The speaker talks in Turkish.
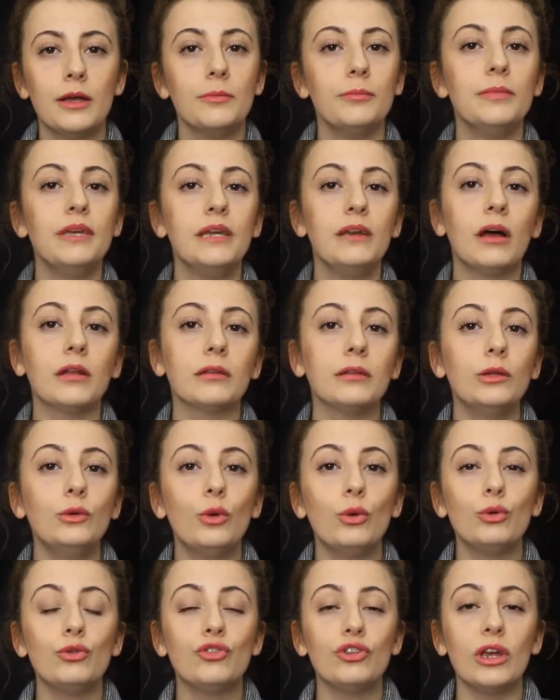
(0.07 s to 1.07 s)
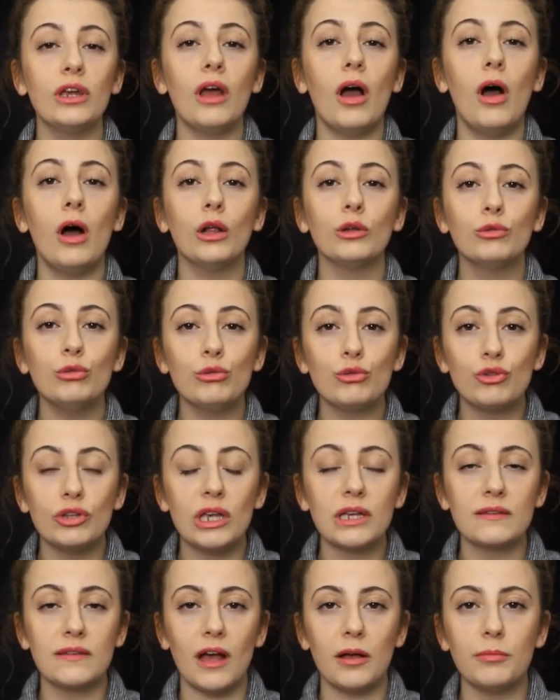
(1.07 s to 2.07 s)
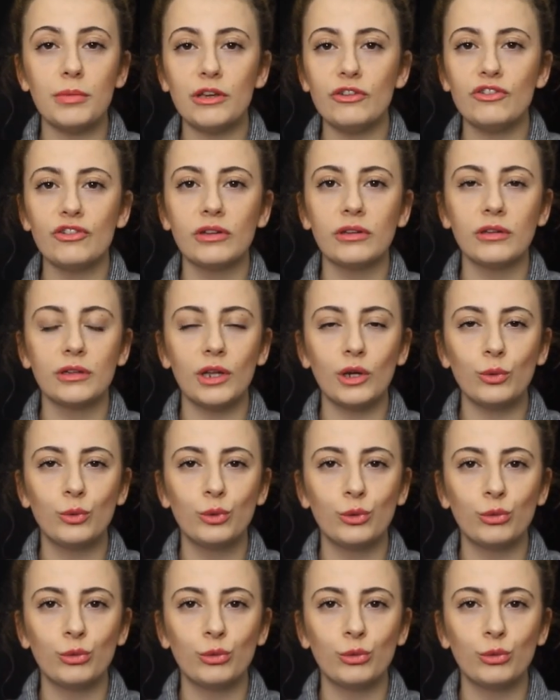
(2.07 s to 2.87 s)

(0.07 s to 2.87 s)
Milattan önce 685 yılında